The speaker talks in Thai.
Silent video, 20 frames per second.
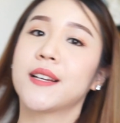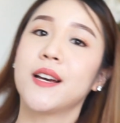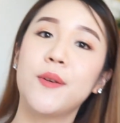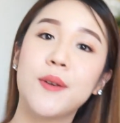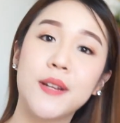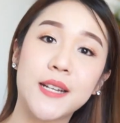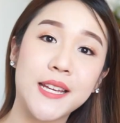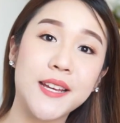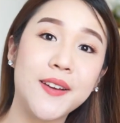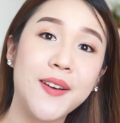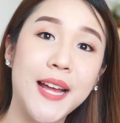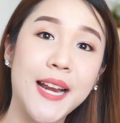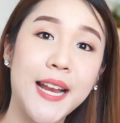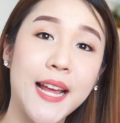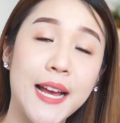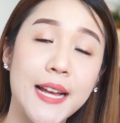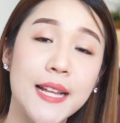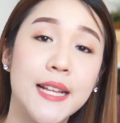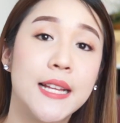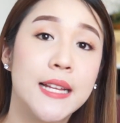ก็วันนี้ขวัญ
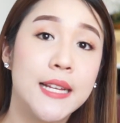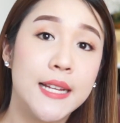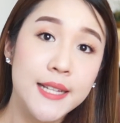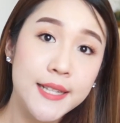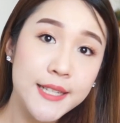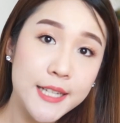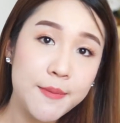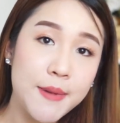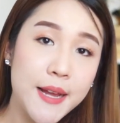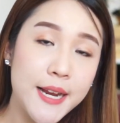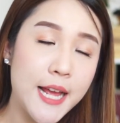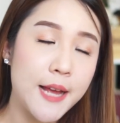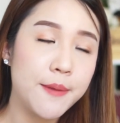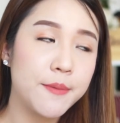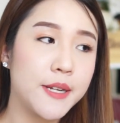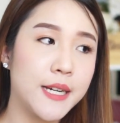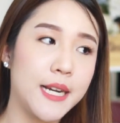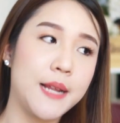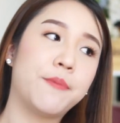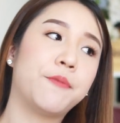นะคะจะมา
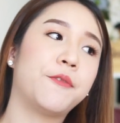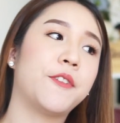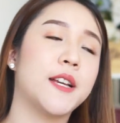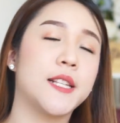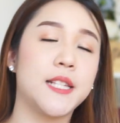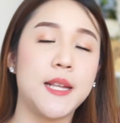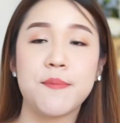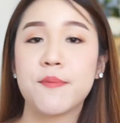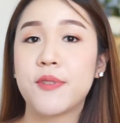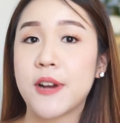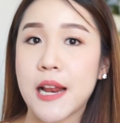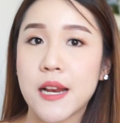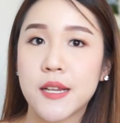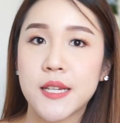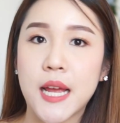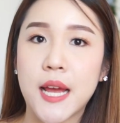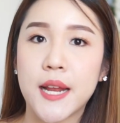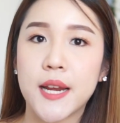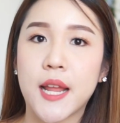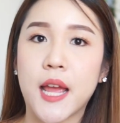ทำคลิป first
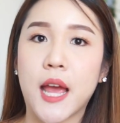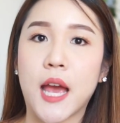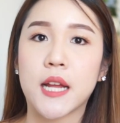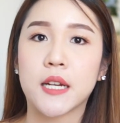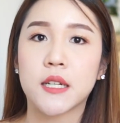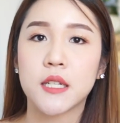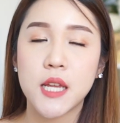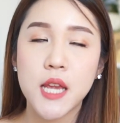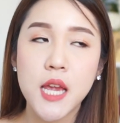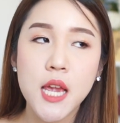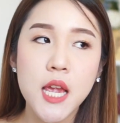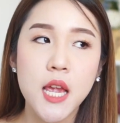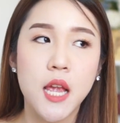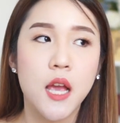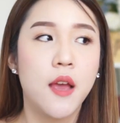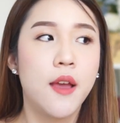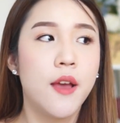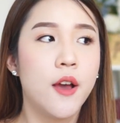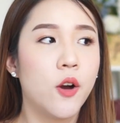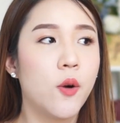impression นะคะที่
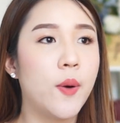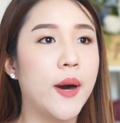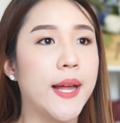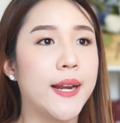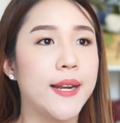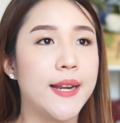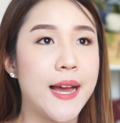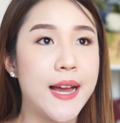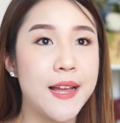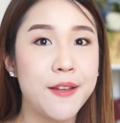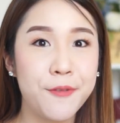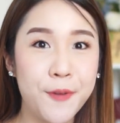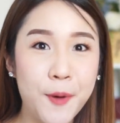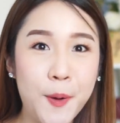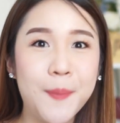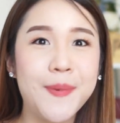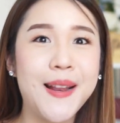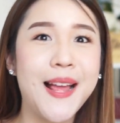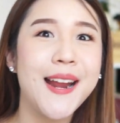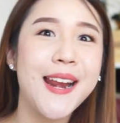ขวัญได้โฟ
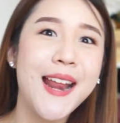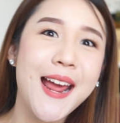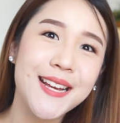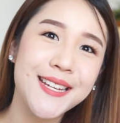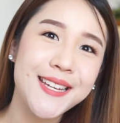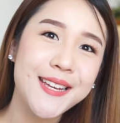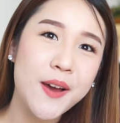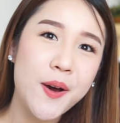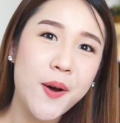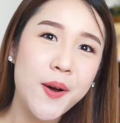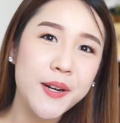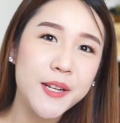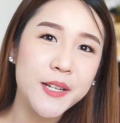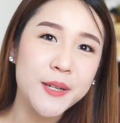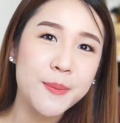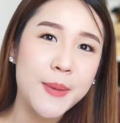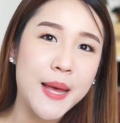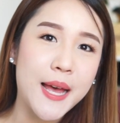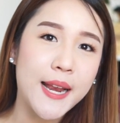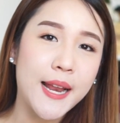มล้างหน้ายี่ห้อหนึ่ง
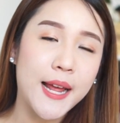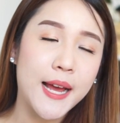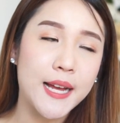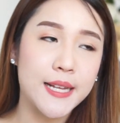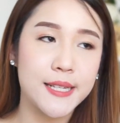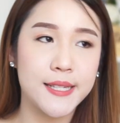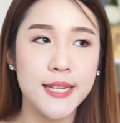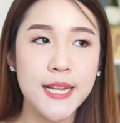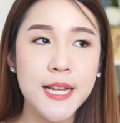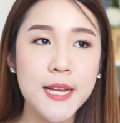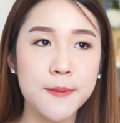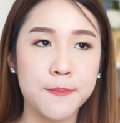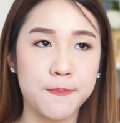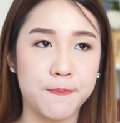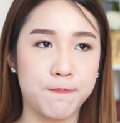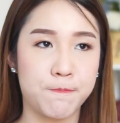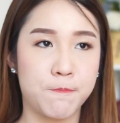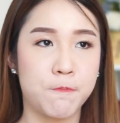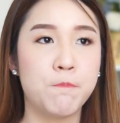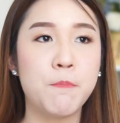มานะคะ ซึ่ง
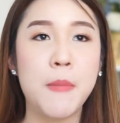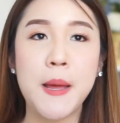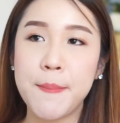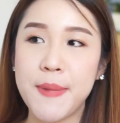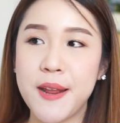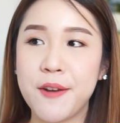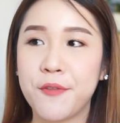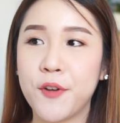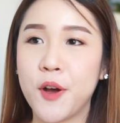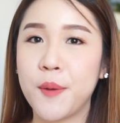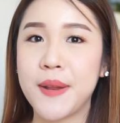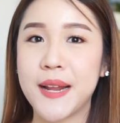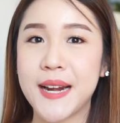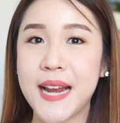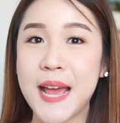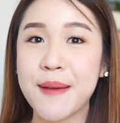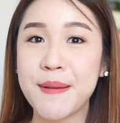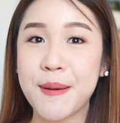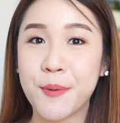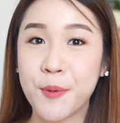มันเป็นโฟมล้างห
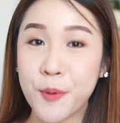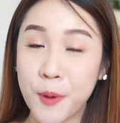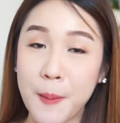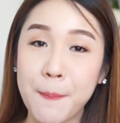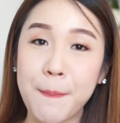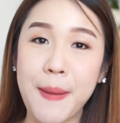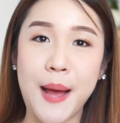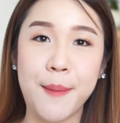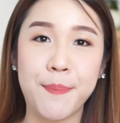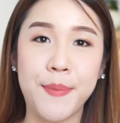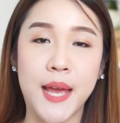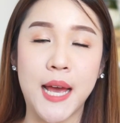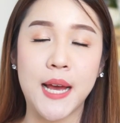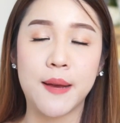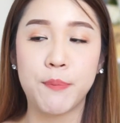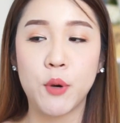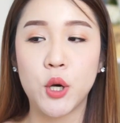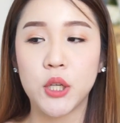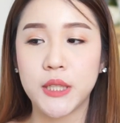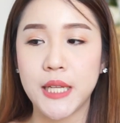น้าแบบหัวปั๊มนะคะ
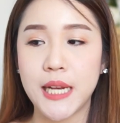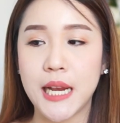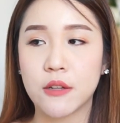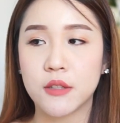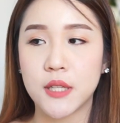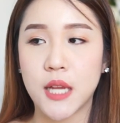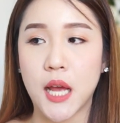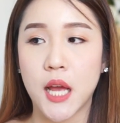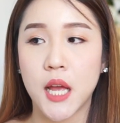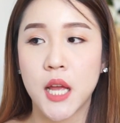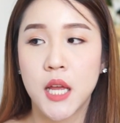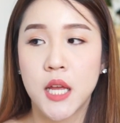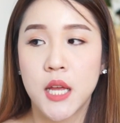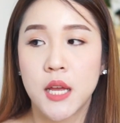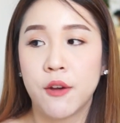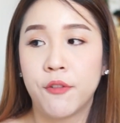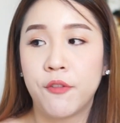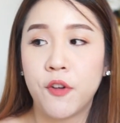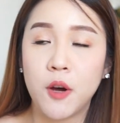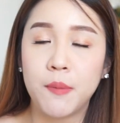ปกติเราจะ
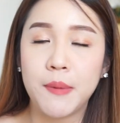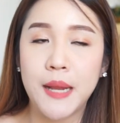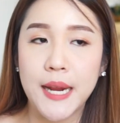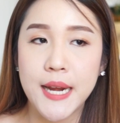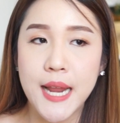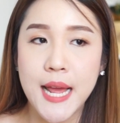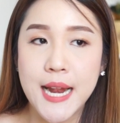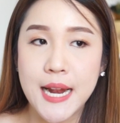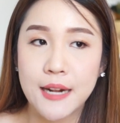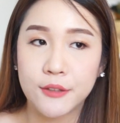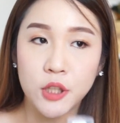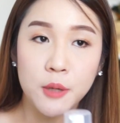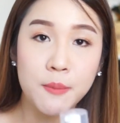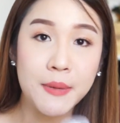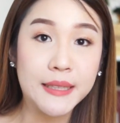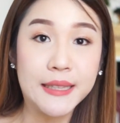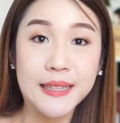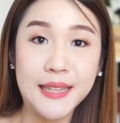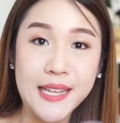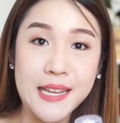โฟมล้างหน้าเนี่ยต้อง
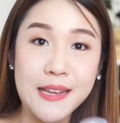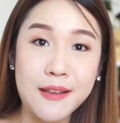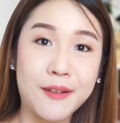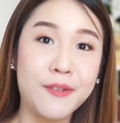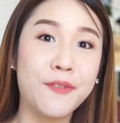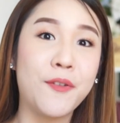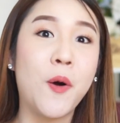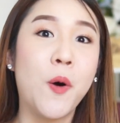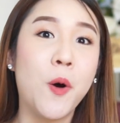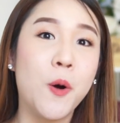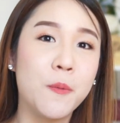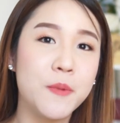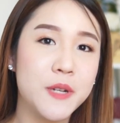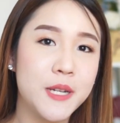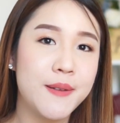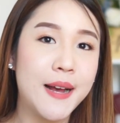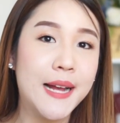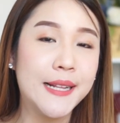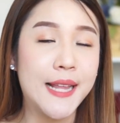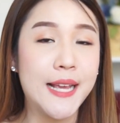มาตีโฟม
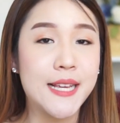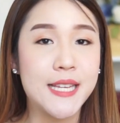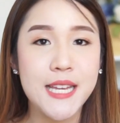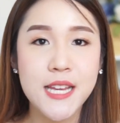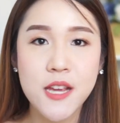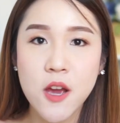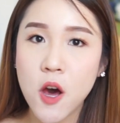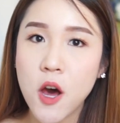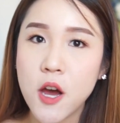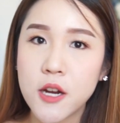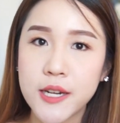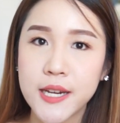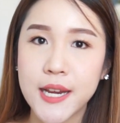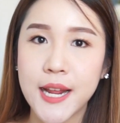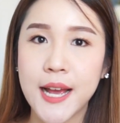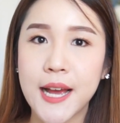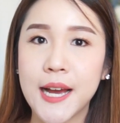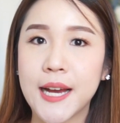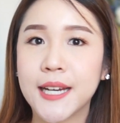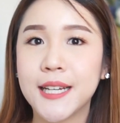ใช่ป่ะแต่ยี่ห้อนี้
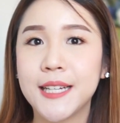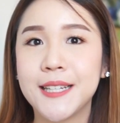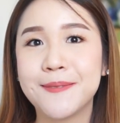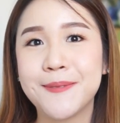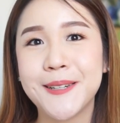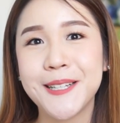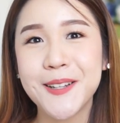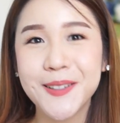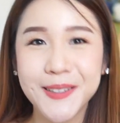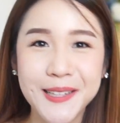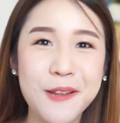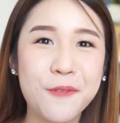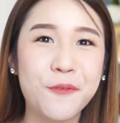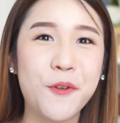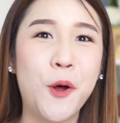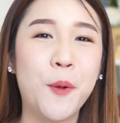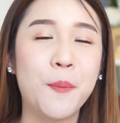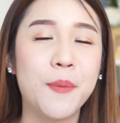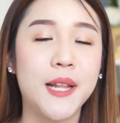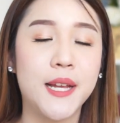นะคะ คือไม่ต้องตีโฟ
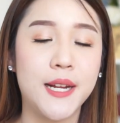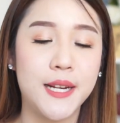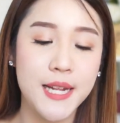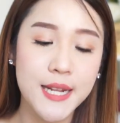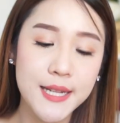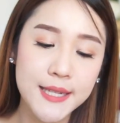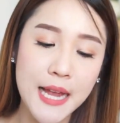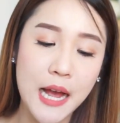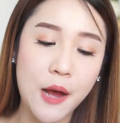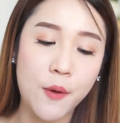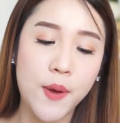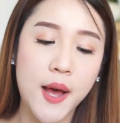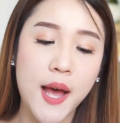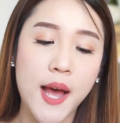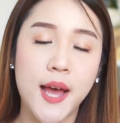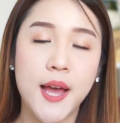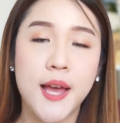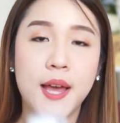มเลยเนื่องจากว่า